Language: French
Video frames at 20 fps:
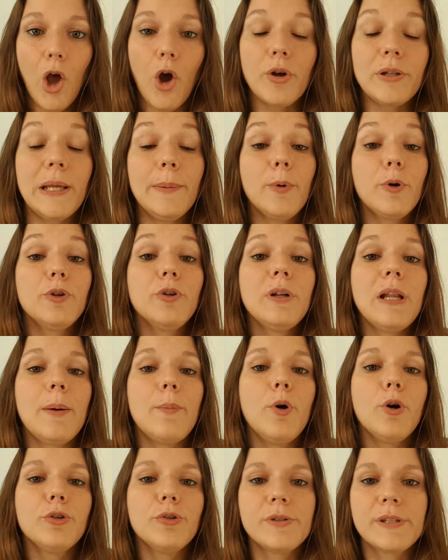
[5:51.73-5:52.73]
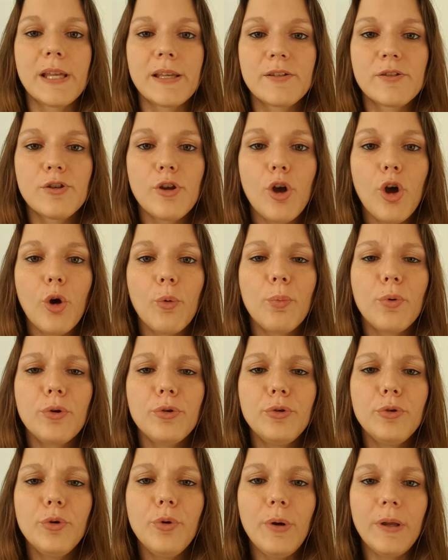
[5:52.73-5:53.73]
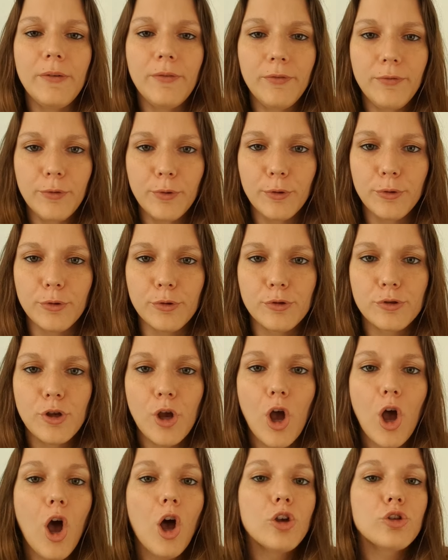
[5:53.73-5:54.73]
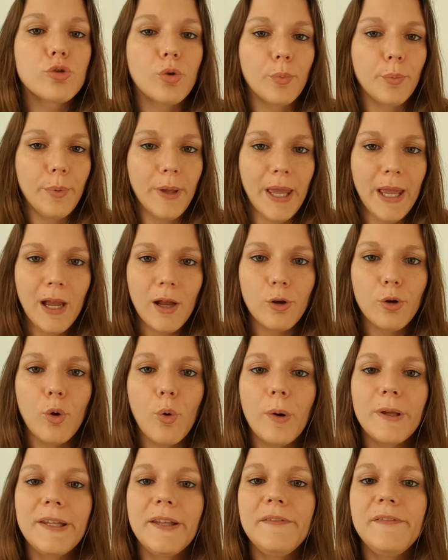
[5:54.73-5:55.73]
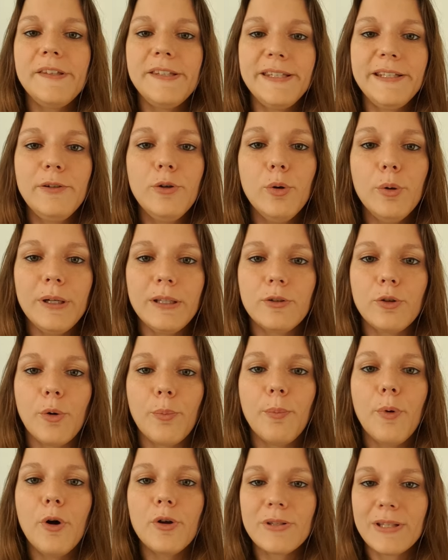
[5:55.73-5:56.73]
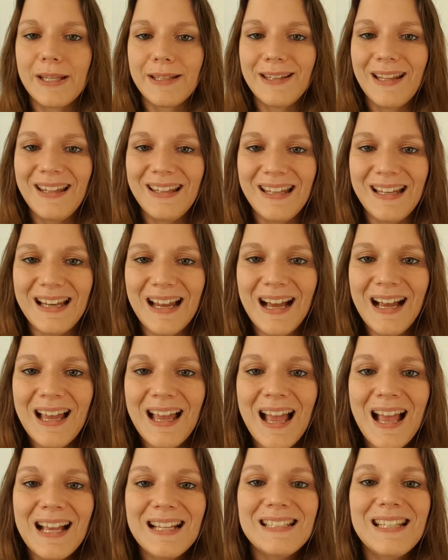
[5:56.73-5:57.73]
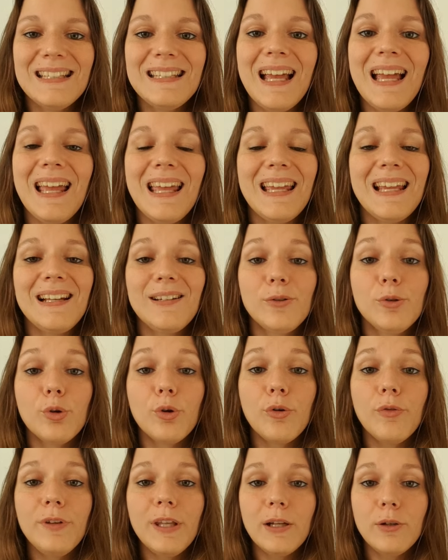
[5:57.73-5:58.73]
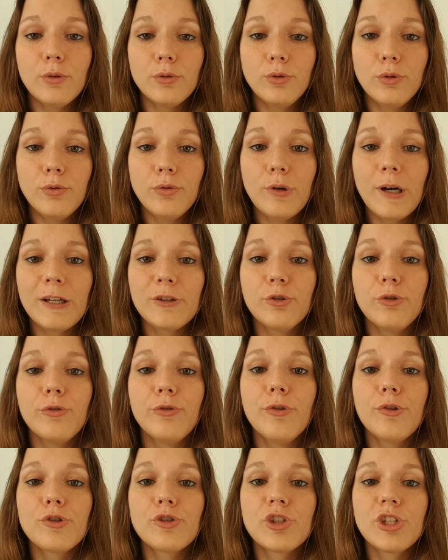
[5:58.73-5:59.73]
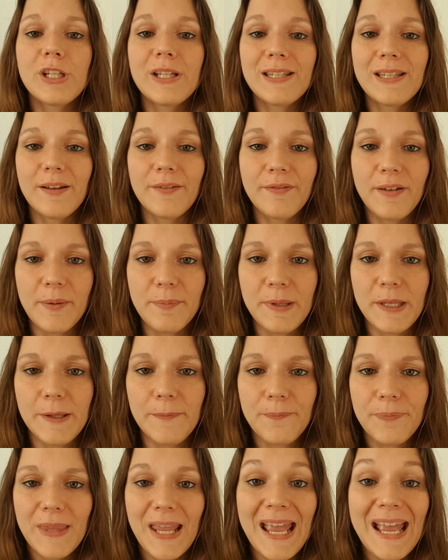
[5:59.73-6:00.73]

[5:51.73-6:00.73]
En apprenant la mort de sa sœur, Brunehaut est furieuse. Son père, le roi des Visigoths, étant mort cette année-là, c'est à elle que revient le devoir de venger sa famille.